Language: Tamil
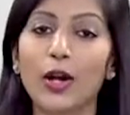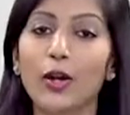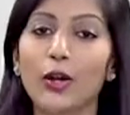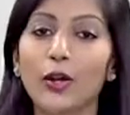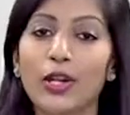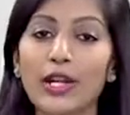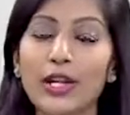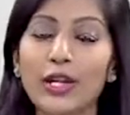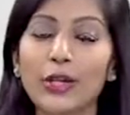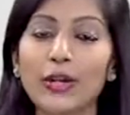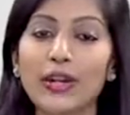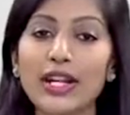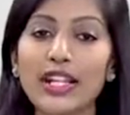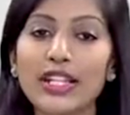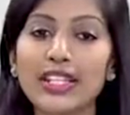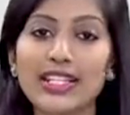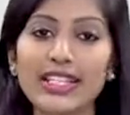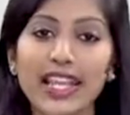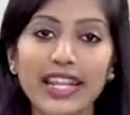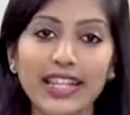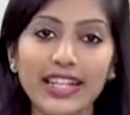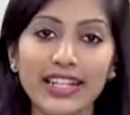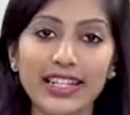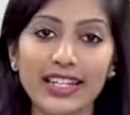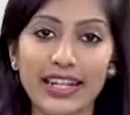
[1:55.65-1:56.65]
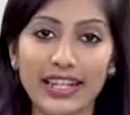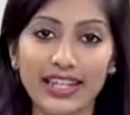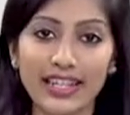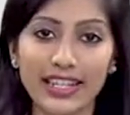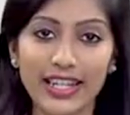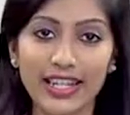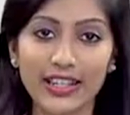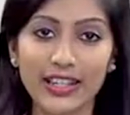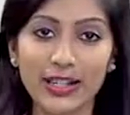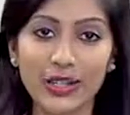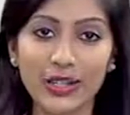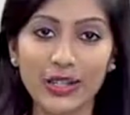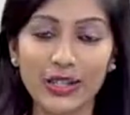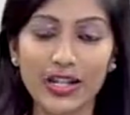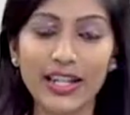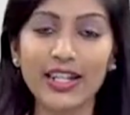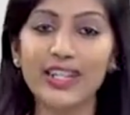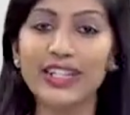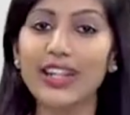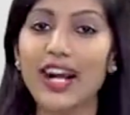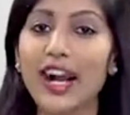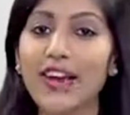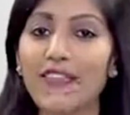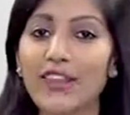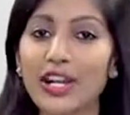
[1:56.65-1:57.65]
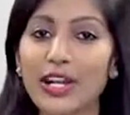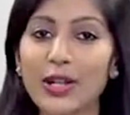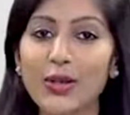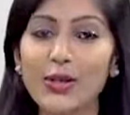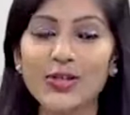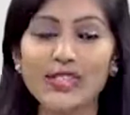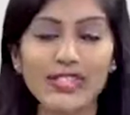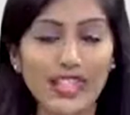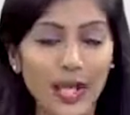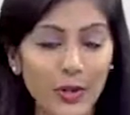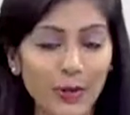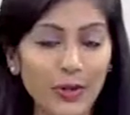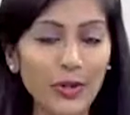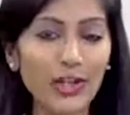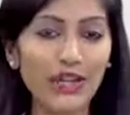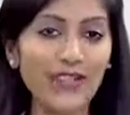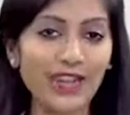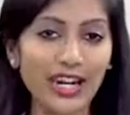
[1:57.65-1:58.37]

உடனுக்குடன் செய்திகளை தெரிந்து கொள்ள காவிரி நியூஸ் சமூக